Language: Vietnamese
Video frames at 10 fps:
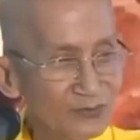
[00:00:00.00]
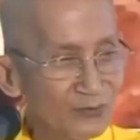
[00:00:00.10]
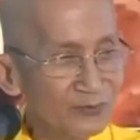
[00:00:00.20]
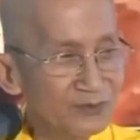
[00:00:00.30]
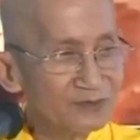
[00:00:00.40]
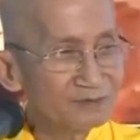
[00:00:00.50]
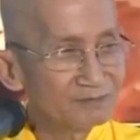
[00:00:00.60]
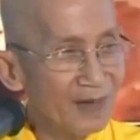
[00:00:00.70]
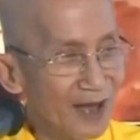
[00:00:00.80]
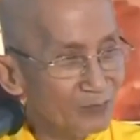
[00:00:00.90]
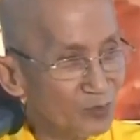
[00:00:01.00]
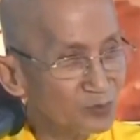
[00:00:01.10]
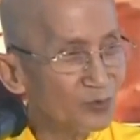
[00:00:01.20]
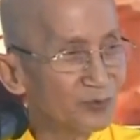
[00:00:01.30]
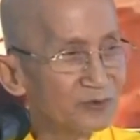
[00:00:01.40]
sáu tuổi ba
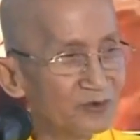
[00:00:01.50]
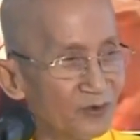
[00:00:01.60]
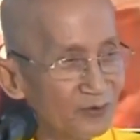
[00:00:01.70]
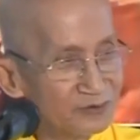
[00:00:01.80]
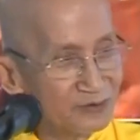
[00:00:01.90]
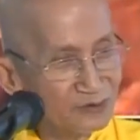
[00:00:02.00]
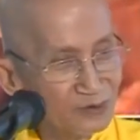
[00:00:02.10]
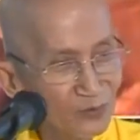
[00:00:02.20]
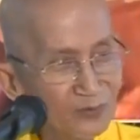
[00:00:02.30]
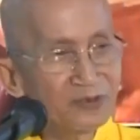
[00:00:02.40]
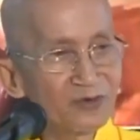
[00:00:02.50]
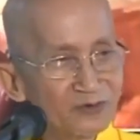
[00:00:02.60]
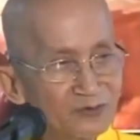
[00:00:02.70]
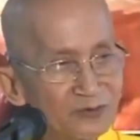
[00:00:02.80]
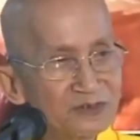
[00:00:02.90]
bốn tuổi họ vẫn nuôi
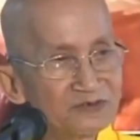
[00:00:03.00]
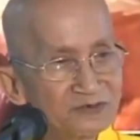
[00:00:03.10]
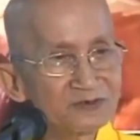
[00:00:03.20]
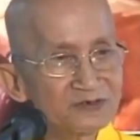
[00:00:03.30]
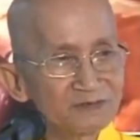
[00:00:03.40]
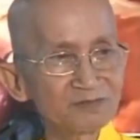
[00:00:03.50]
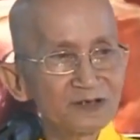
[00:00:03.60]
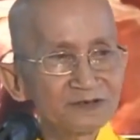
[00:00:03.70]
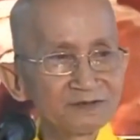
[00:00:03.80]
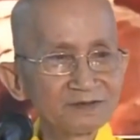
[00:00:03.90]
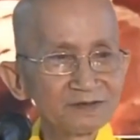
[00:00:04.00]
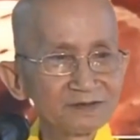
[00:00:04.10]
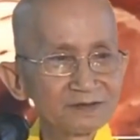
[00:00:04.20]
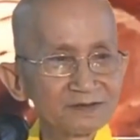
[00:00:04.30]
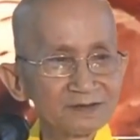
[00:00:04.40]
họ nuôi dưỡng trong cái
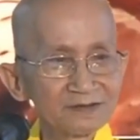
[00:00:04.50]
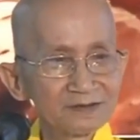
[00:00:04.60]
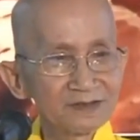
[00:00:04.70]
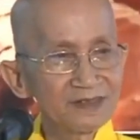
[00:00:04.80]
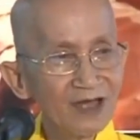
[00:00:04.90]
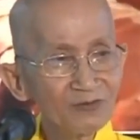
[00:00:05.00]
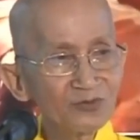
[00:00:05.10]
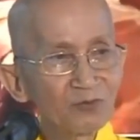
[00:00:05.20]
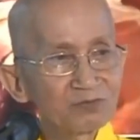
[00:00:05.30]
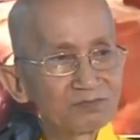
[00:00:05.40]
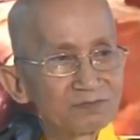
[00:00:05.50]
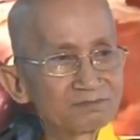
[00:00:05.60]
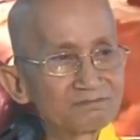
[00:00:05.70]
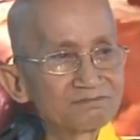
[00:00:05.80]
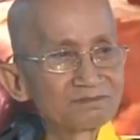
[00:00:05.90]
cái giáo dục
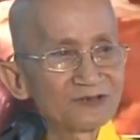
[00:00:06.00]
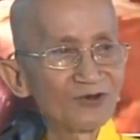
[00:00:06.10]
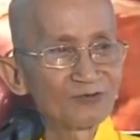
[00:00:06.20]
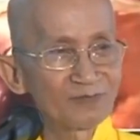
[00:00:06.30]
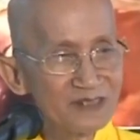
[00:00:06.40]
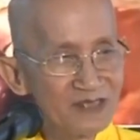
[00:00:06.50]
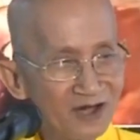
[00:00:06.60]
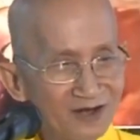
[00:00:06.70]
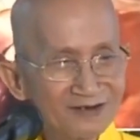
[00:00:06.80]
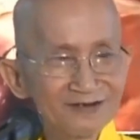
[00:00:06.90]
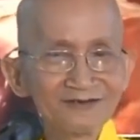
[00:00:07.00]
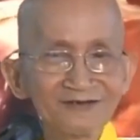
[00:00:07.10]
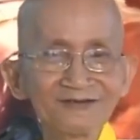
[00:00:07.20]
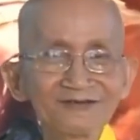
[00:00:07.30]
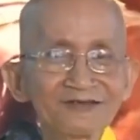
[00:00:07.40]
còn bây giờ
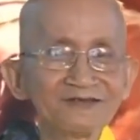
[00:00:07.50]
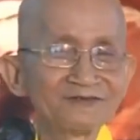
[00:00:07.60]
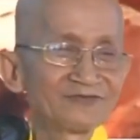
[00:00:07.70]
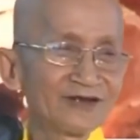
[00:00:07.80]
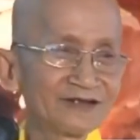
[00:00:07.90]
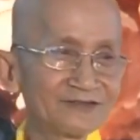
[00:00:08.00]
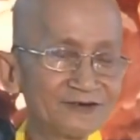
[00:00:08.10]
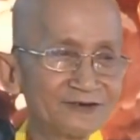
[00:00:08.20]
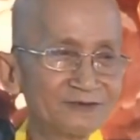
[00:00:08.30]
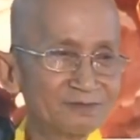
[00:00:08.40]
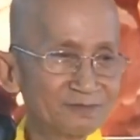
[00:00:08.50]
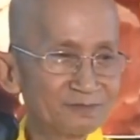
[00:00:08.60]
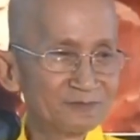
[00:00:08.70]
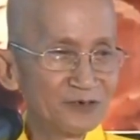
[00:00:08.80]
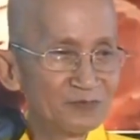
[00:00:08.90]
thì phải từ
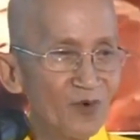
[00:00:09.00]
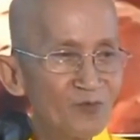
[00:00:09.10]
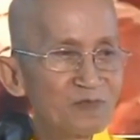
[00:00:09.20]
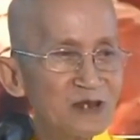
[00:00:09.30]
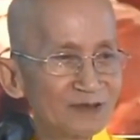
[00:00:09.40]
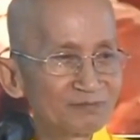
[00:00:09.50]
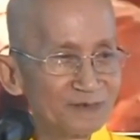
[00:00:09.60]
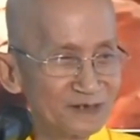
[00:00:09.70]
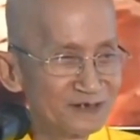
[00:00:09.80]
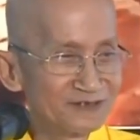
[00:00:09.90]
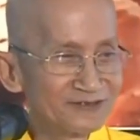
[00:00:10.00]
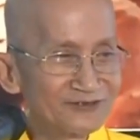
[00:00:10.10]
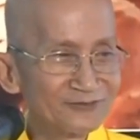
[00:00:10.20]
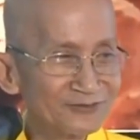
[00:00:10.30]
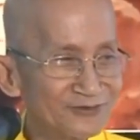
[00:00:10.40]
14, 15 trở lên
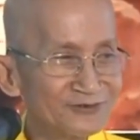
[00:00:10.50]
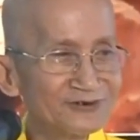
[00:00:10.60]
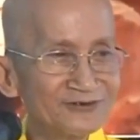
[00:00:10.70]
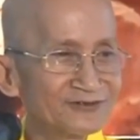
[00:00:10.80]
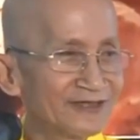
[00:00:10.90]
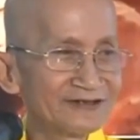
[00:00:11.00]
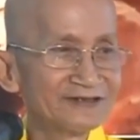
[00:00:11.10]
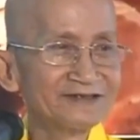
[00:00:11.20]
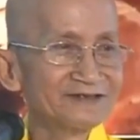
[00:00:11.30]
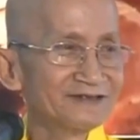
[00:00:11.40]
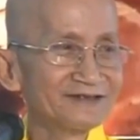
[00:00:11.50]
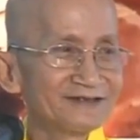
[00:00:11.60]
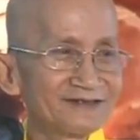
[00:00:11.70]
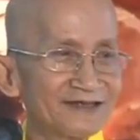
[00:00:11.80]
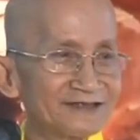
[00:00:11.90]
chứ còn dưới nữa thầy
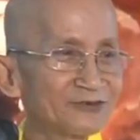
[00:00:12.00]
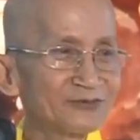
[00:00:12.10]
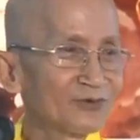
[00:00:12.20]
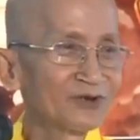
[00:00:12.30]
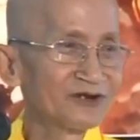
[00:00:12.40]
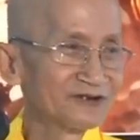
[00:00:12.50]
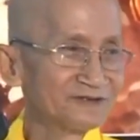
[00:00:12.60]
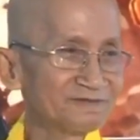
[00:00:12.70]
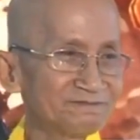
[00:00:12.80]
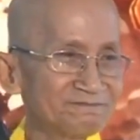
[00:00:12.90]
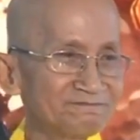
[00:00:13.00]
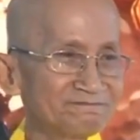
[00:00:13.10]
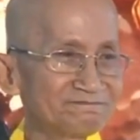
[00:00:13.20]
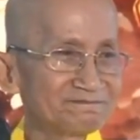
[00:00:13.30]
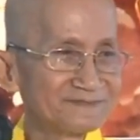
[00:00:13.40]
thầy chưa có người
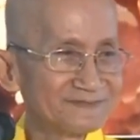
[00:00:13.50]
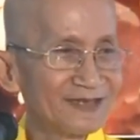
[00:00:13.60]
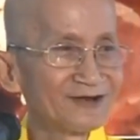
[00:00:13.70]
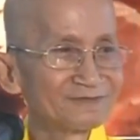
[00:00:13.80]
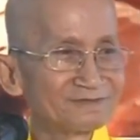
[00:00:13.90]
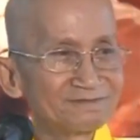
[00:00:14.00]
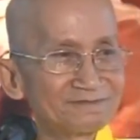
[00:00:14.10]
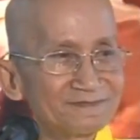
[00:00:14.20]
thấy không